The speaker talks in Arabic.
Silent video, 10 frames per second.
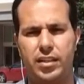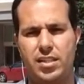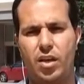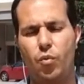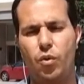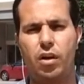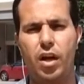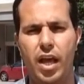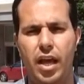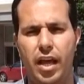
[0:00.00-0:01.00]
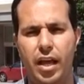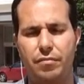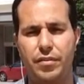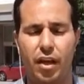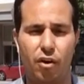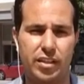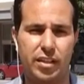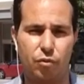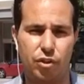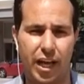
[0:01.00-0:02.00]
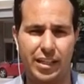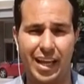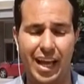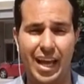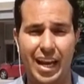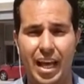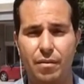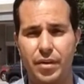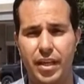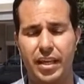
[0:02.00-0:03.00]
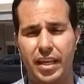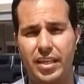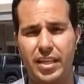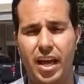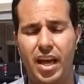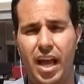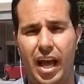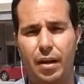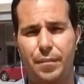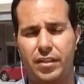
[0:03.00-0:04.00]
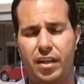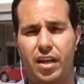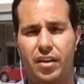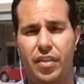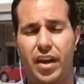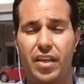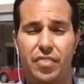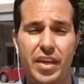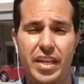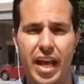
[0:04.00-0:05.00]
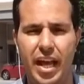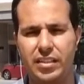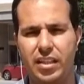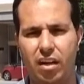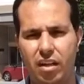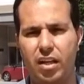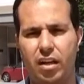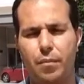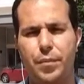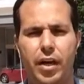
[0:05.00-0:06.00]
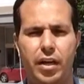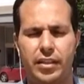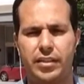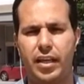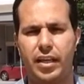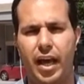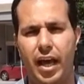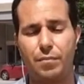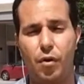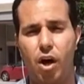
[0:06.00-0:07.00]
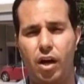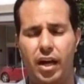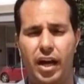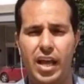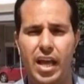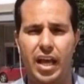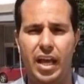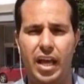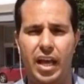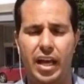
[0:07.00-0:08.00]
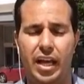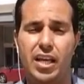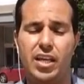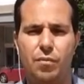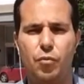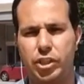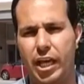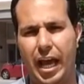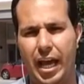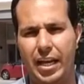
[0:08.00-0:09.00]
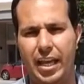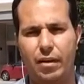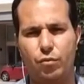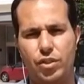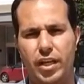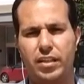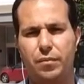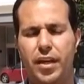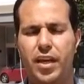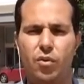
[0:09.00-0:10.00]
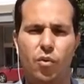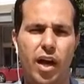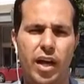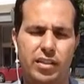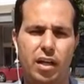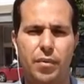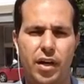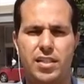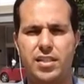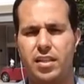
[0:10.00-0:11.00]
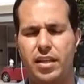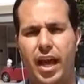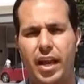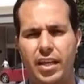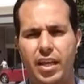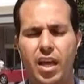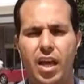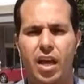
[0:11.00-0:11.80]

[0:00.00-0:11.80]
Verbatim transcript: التصوت آه، في الولايات المتحدة الأمريكية على مدار 30 دقيقة بقيت تلك المواقع آه، غير متاحة للمستخدمين وتم رصد يعني